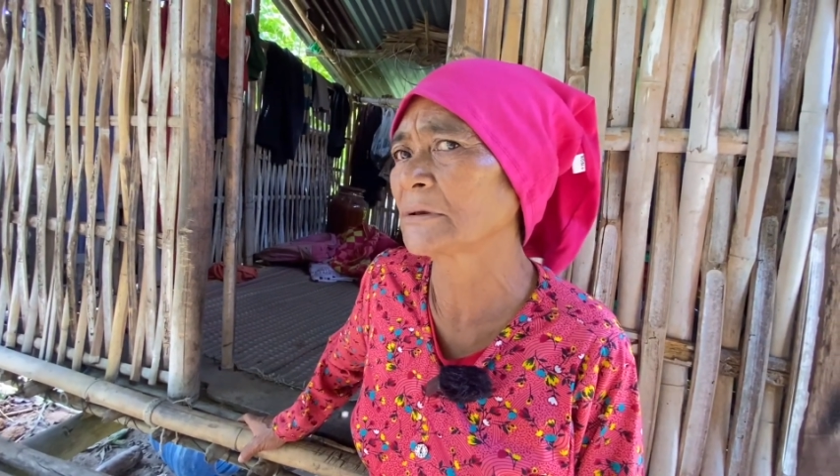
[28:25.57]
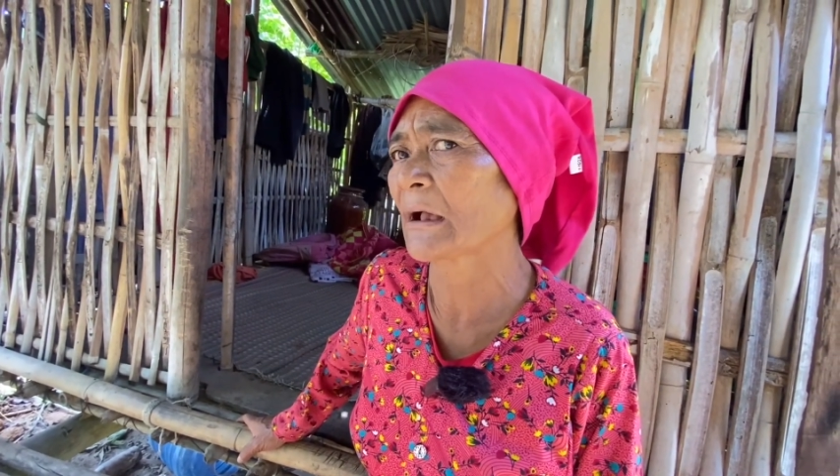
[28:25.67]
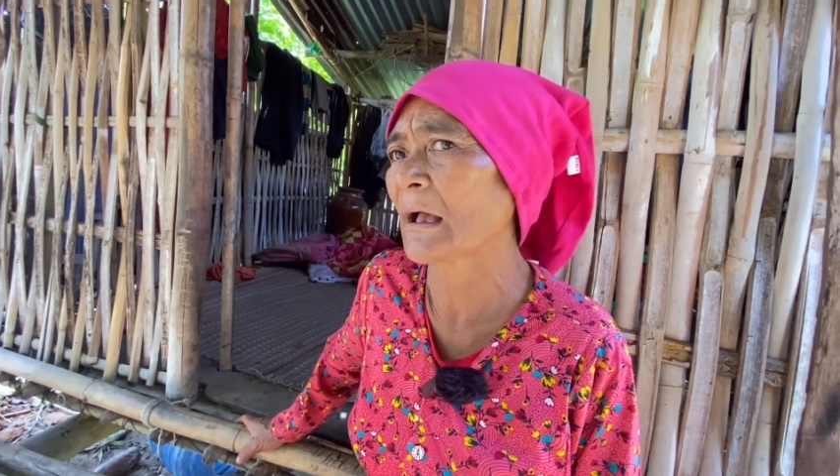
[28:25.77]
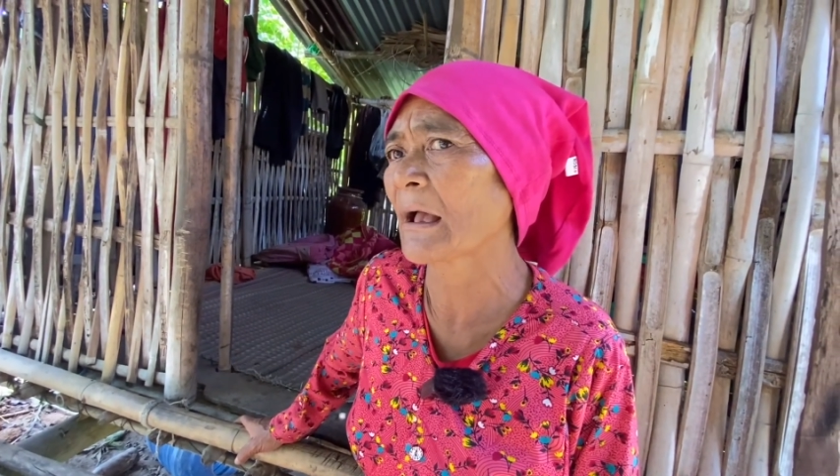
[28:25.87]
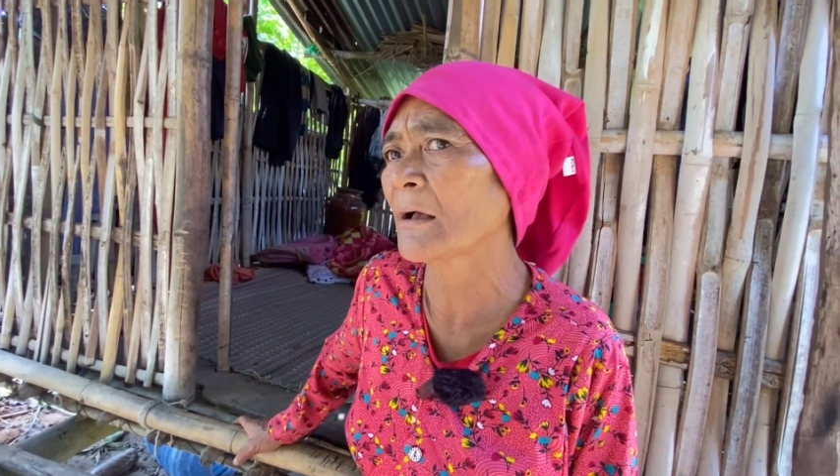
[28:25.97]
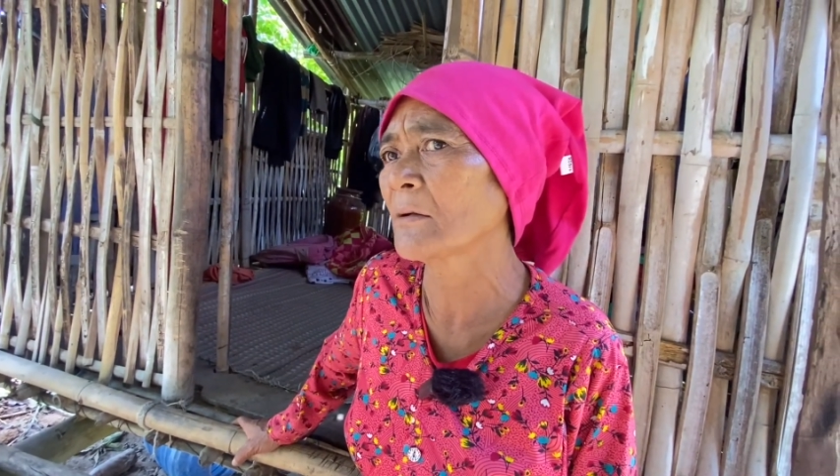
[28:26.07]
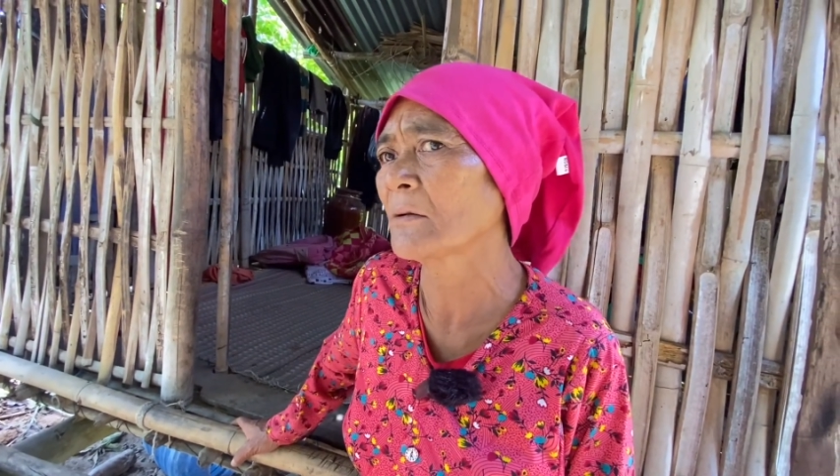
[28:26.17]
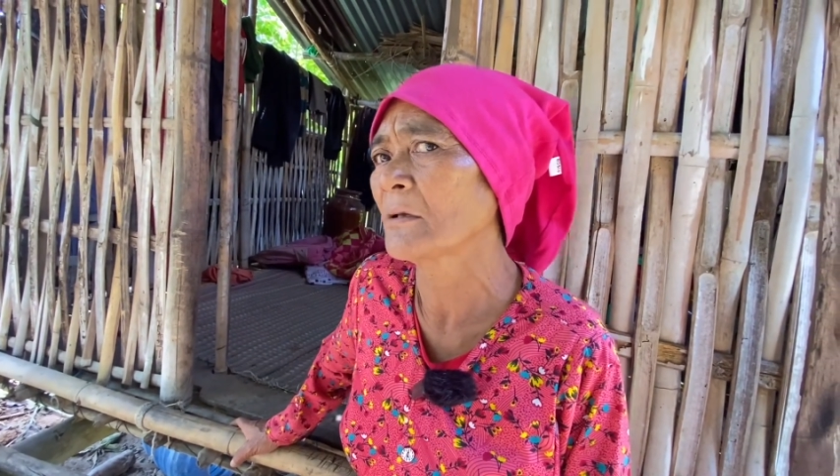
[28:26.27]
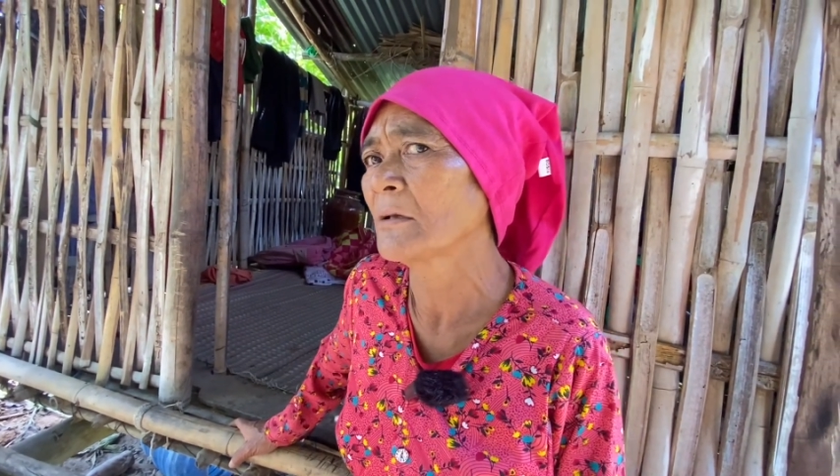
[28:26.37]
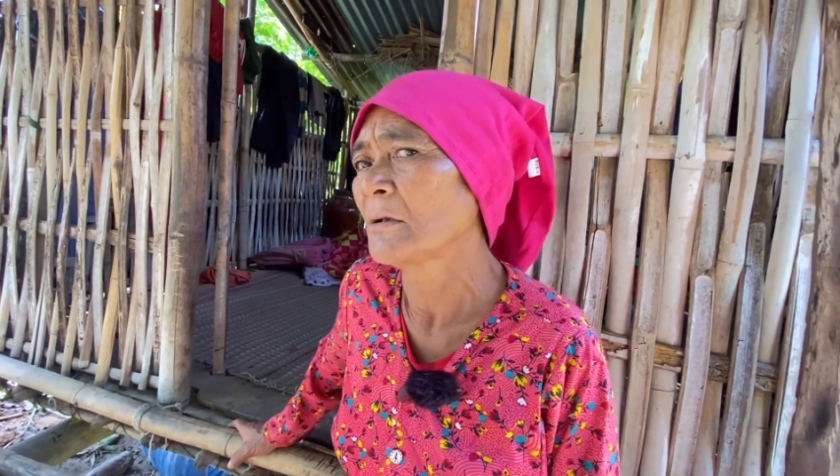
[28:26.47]
giặt áo
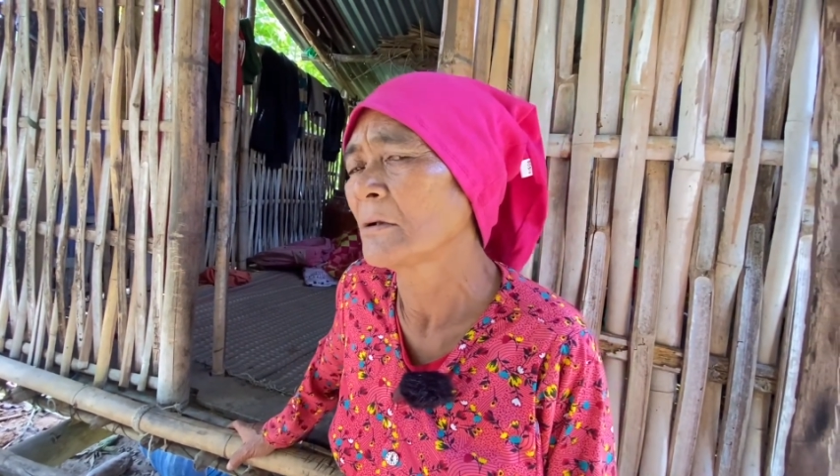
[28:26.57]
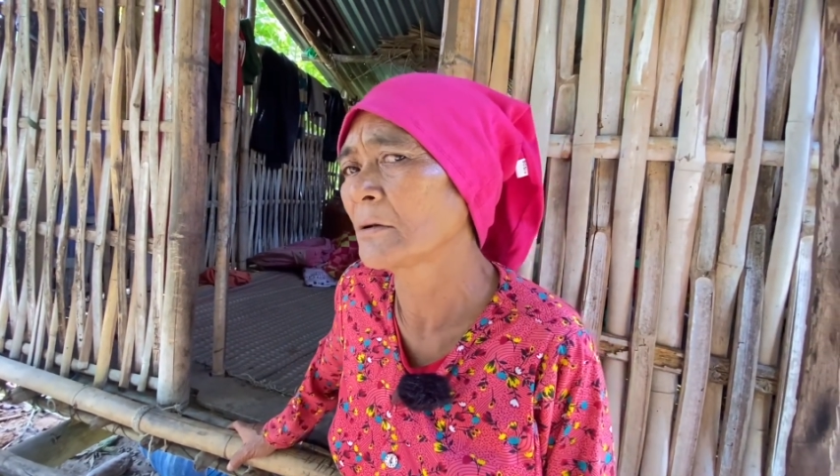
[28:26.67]
yeah.